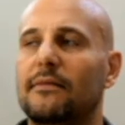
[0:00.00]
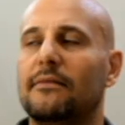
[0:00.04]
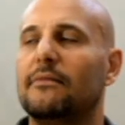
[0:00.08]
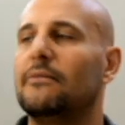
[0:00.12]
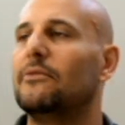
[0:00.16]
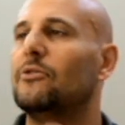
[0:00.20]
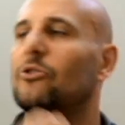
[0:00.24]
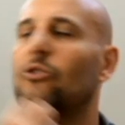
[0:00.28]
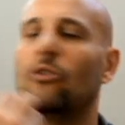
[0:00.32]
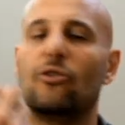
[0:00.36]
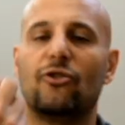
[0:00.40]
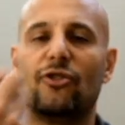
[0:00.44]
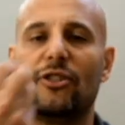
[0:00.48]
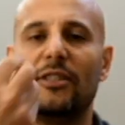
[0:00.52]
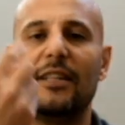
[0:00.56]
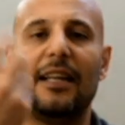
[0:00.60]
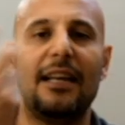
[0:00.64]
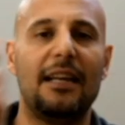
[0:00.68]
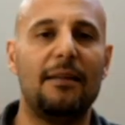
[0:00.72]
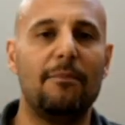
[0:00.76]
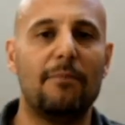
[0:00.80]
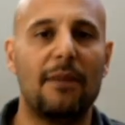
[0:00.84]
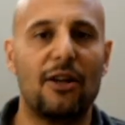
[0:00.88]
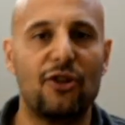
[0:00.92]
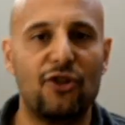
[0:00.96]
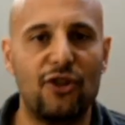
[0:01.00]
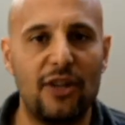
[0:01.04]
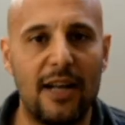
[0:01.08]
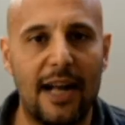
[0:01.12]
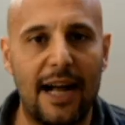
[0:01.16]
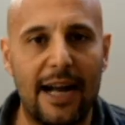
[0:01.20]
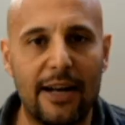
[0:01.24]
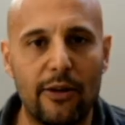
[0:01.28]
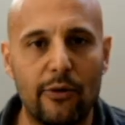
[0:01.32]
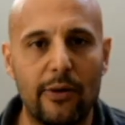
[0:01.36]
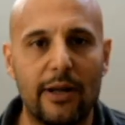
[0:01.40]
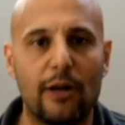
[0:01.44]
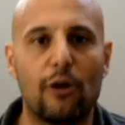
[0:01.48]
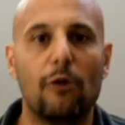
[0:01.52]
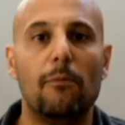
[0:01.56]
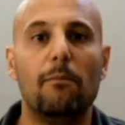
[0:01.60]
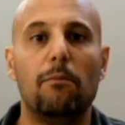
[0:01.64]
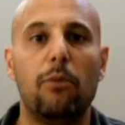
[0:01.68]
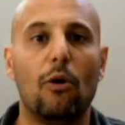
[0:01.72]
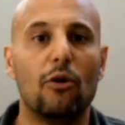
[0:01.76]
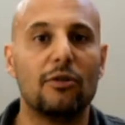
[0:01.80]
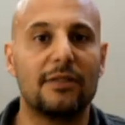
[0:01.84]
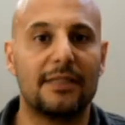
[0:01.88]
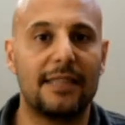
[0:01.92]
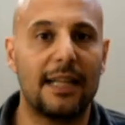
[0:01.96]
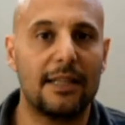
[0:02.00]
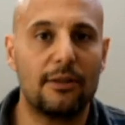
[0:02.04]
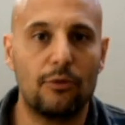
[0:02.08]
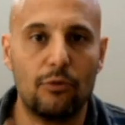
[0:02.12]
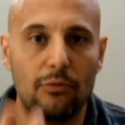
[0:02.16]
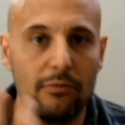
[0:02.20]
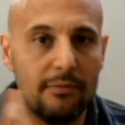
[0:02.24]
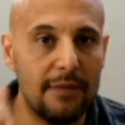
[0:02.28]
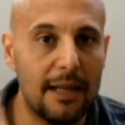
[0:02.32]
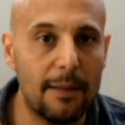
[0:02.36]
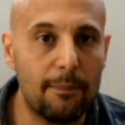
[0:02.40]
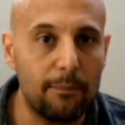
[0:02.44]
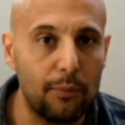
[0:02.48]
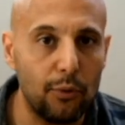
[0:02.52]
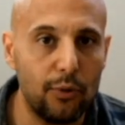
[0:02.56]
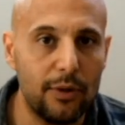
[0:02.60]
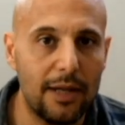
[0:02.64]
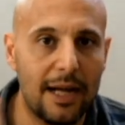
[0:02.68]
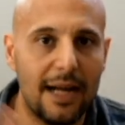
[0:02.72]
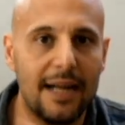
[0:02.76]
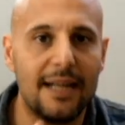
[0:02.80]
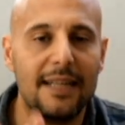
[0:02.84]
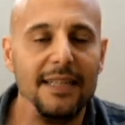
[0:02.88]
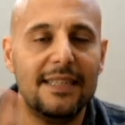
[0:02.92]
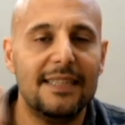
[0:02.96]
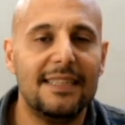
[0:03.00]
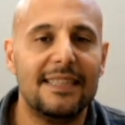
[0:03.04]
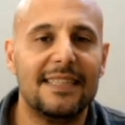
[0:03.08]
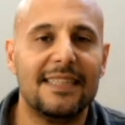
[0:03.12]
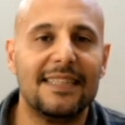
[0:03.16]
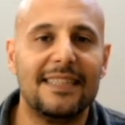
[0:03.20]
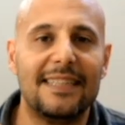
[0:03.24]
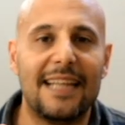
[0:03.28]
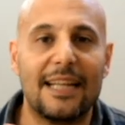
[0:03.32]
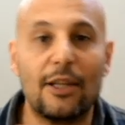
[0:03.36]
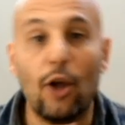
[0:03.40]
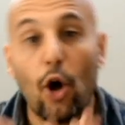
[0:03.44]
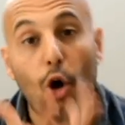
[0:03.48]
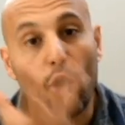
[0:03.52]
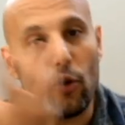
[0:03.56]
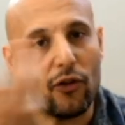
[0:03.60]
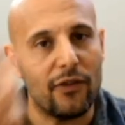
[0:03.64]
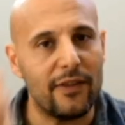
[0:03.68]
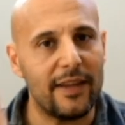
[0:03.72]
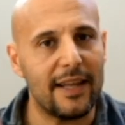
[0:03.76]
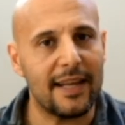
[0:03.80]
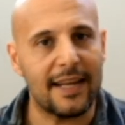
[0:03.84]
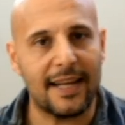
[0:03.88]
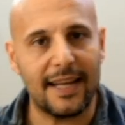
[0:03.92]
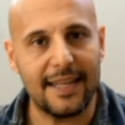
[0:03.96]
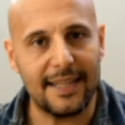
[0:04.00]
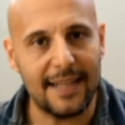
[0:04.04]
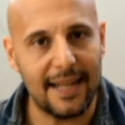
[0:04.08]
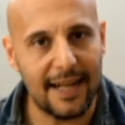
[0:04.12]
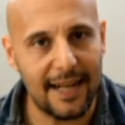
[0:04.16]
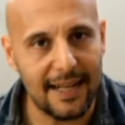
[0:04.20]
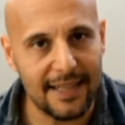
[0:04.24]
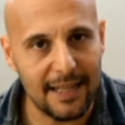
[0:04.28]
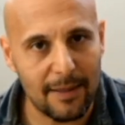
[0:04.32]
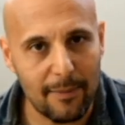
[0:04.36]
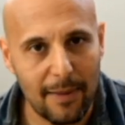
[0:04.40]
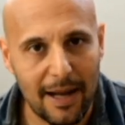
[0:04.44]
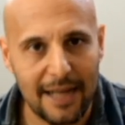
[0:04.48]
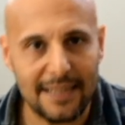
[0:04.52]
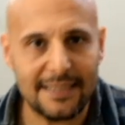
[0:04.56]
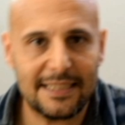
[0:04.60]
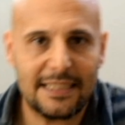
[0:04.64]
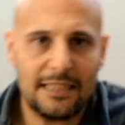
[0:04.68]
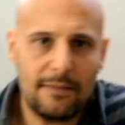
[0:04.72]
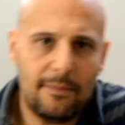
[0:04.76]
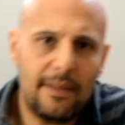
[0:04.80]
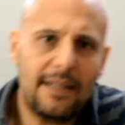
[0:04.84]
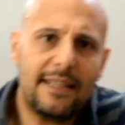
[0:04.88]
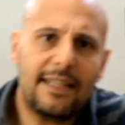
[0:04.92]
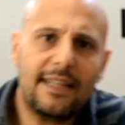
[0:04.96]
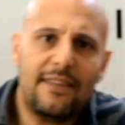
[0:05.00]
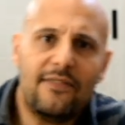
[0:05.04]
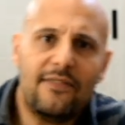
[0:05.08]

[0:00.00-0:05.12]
so, cioè, nell'immaginario è composta da più da, da donne che da, da, maschi, mentre